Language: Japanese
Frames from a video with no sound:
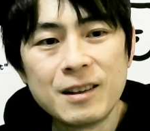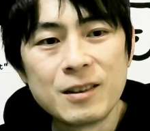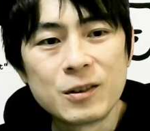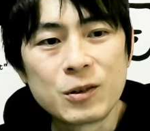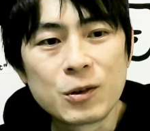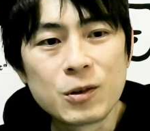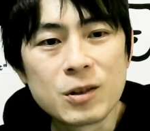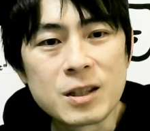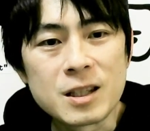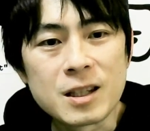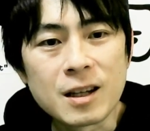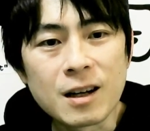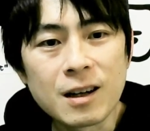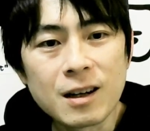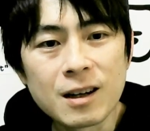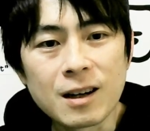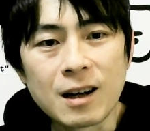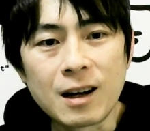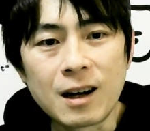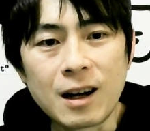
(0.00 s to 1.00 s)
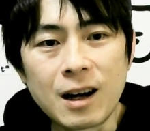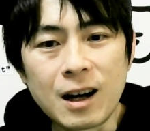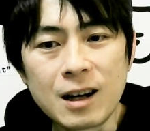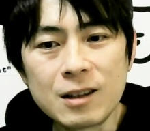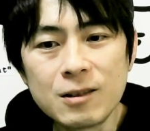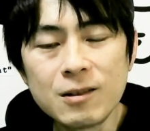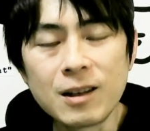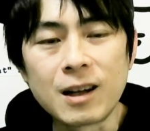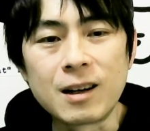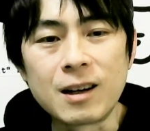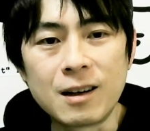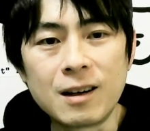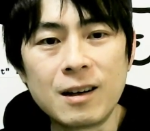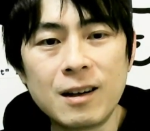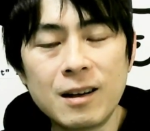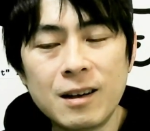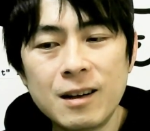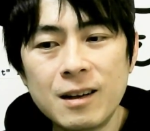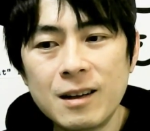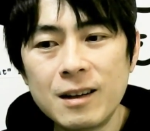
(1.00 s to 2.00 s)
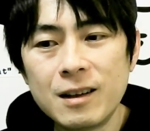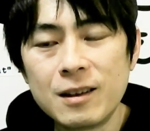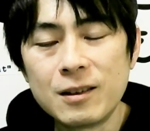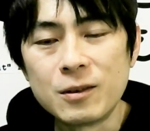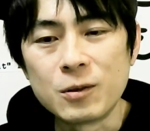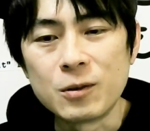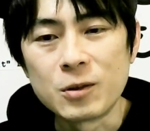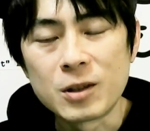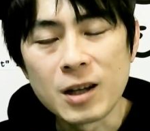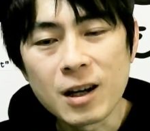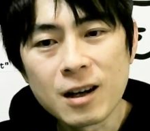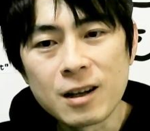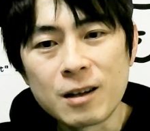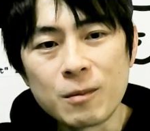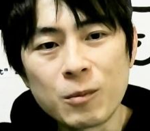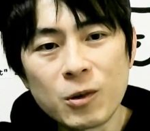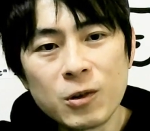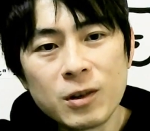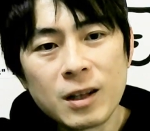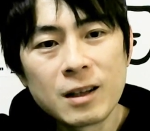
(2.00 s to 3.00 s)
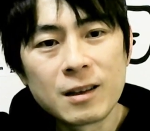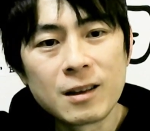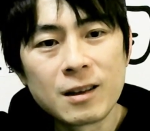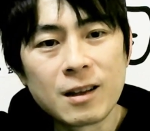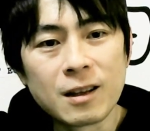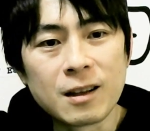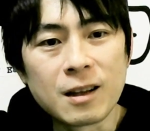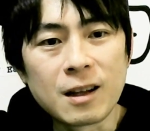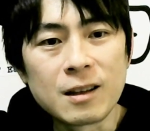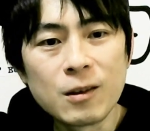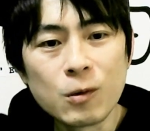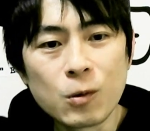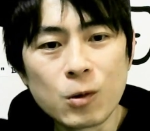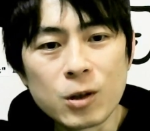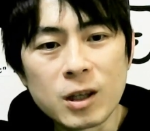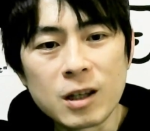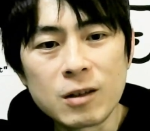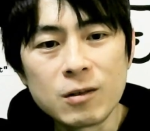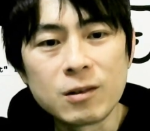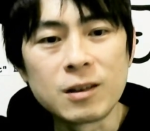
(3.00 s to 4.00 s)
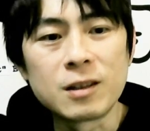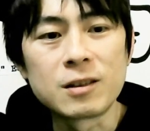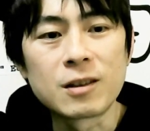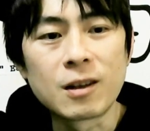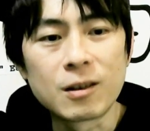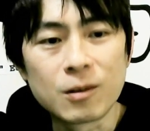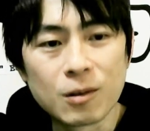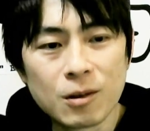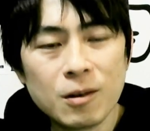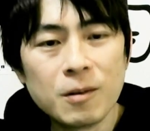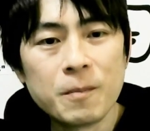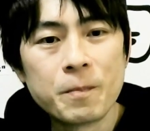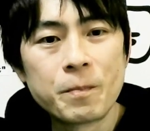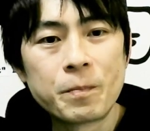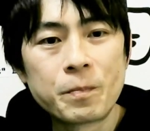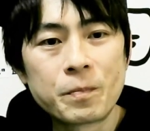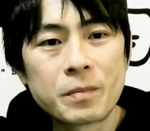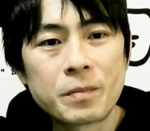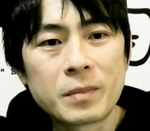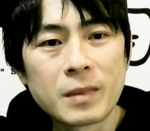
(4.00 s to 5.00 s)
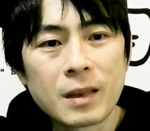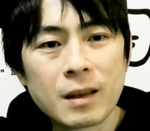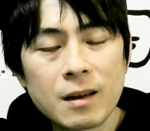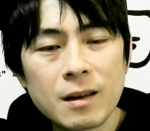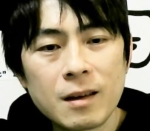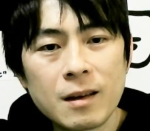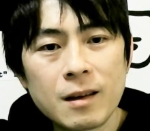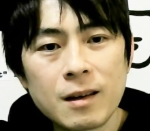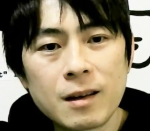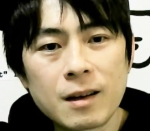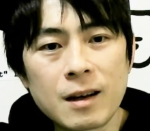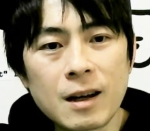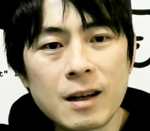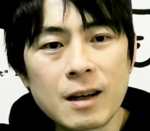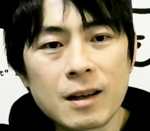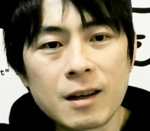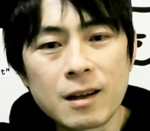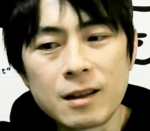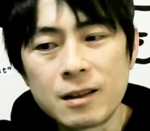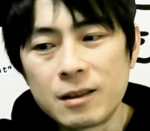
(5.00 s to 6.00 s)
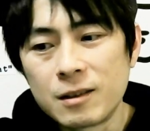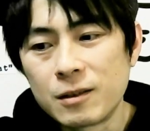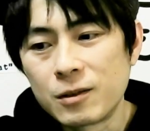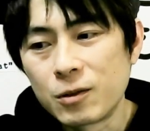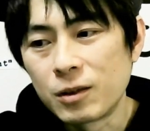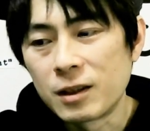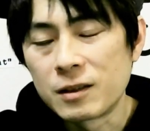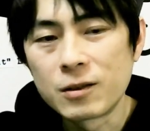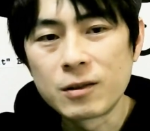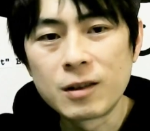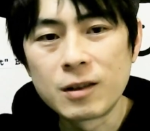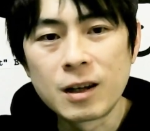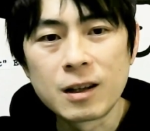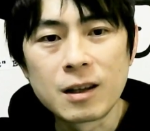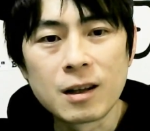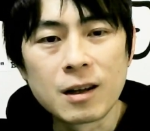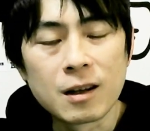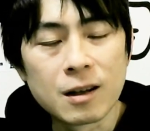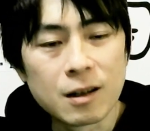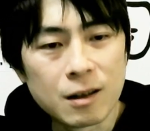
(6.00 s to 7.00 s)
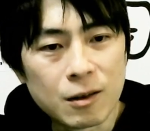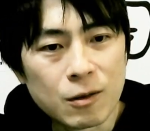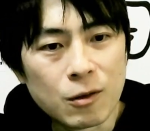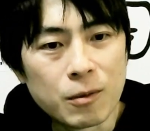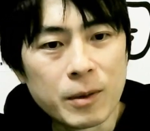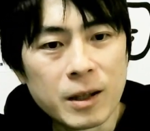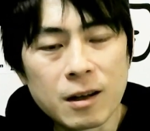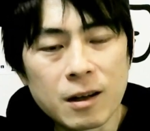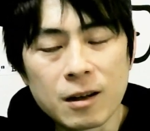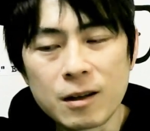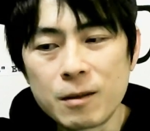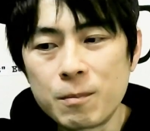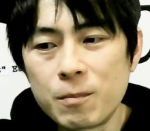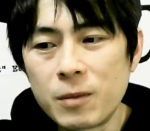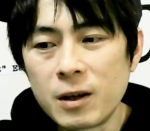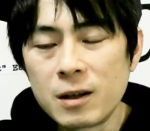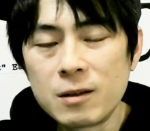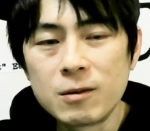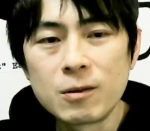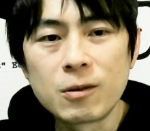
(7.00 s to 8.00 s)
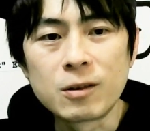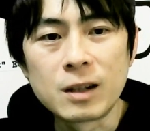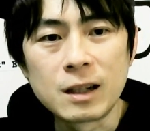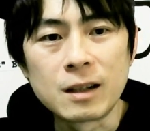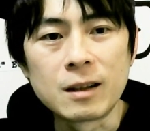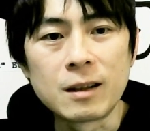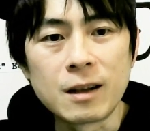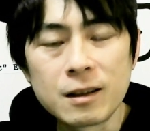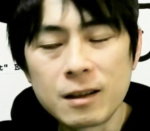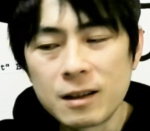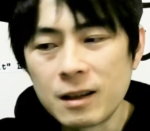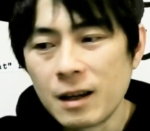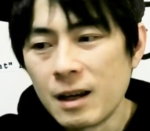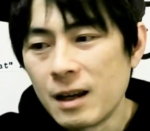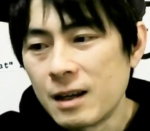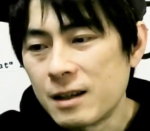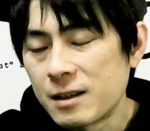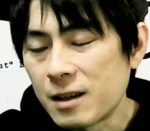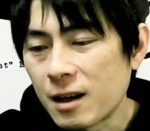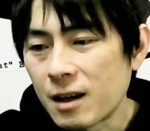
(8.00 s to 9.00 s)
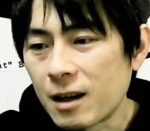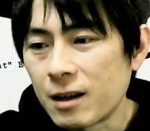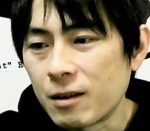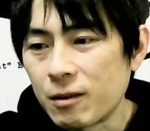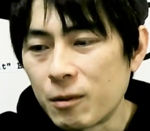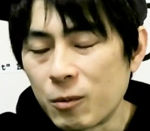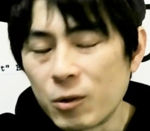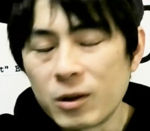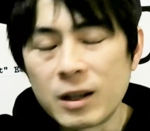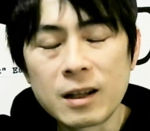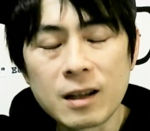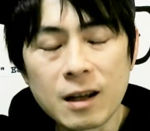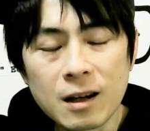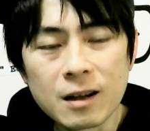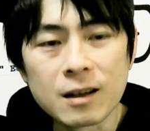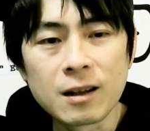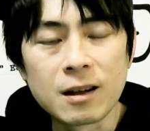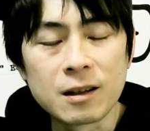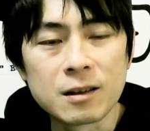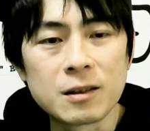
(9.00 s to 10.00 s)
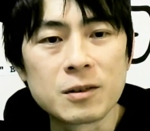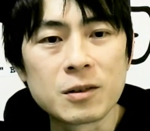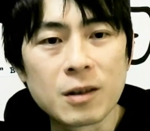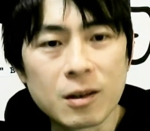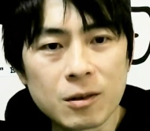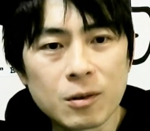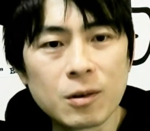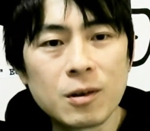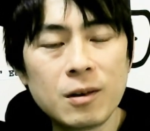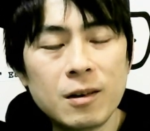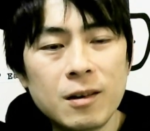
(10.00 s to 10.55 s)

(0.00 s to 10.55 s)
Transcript: そういう力があるなら、その社会に問題ってなんで起きるんですかと。海外にそんな優れたコメディアンがいっぱいいるのに、なんで社会は問題だらけなんですかと。